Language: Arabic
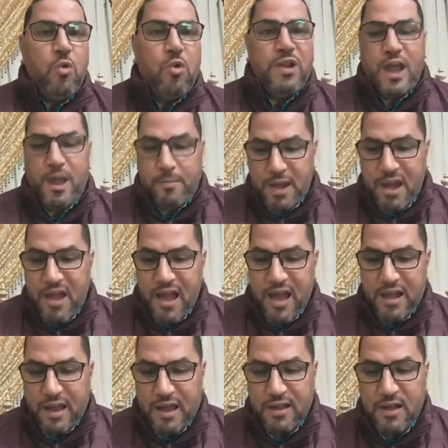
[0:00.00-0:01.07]
ونعمل
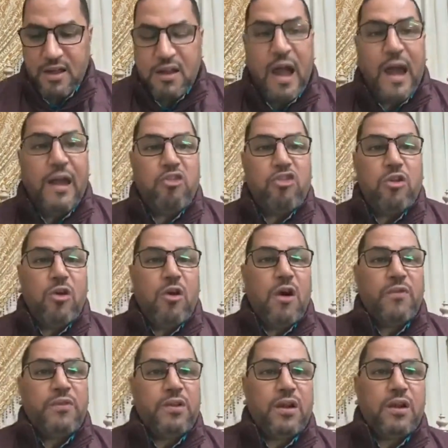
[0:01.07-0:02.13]
حاجه علشان
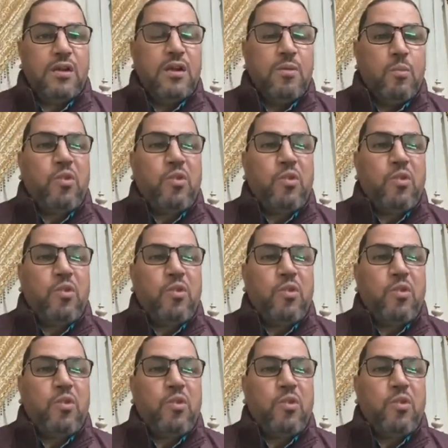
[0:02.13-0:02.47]
خاطر